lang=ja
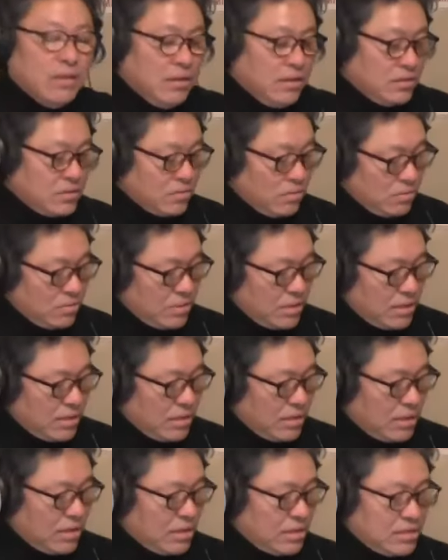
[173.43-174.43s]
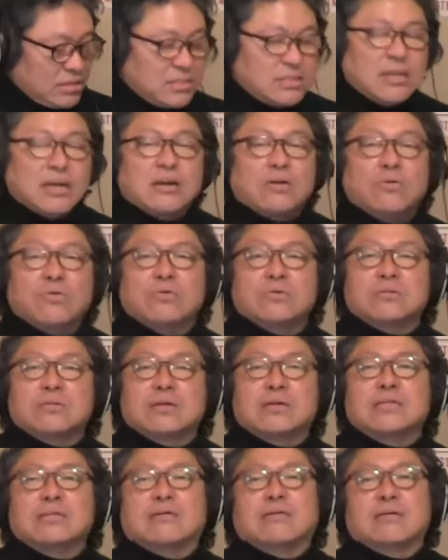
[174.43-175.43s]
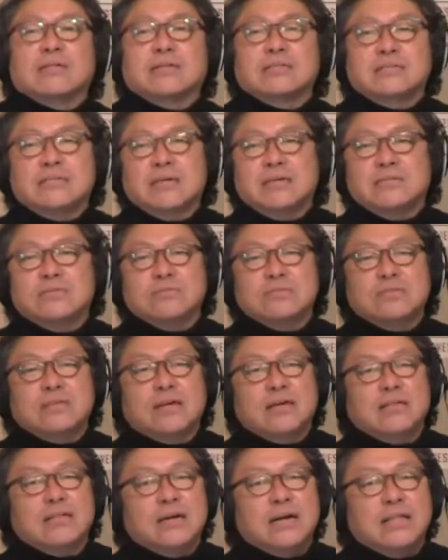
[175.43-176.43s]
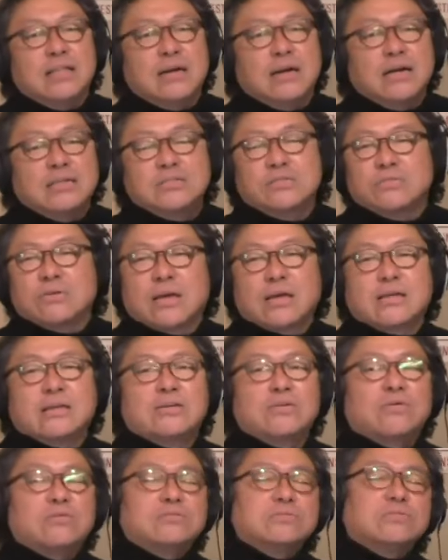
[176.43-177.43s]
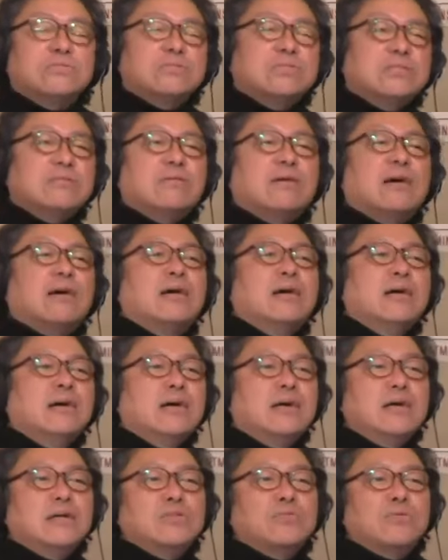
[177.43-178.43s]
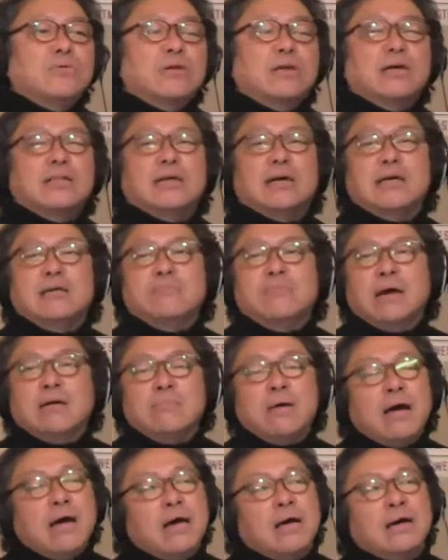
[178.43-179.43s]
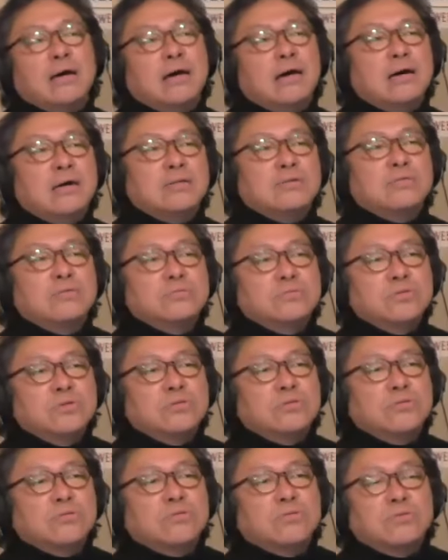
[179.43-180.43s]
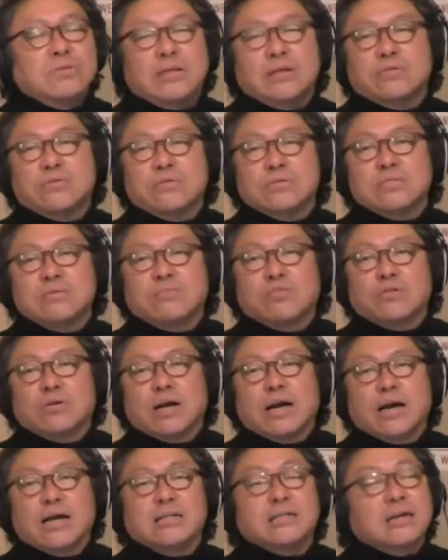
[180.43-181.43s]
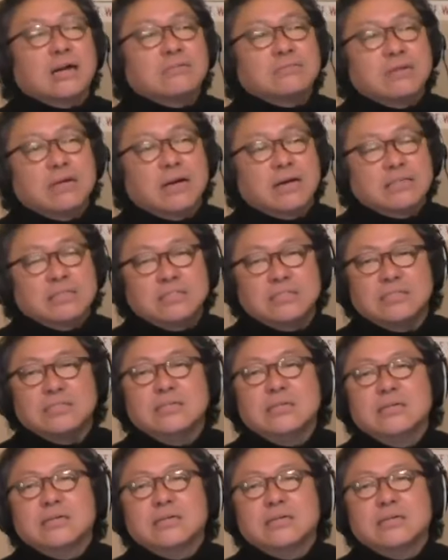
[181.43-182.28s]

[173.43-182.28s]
そんな事態が起こってきたわけですねそしてなかなかその記録としては、えー、残らないままあのちょっとこう、ね、どうしてもこう影に隠れがち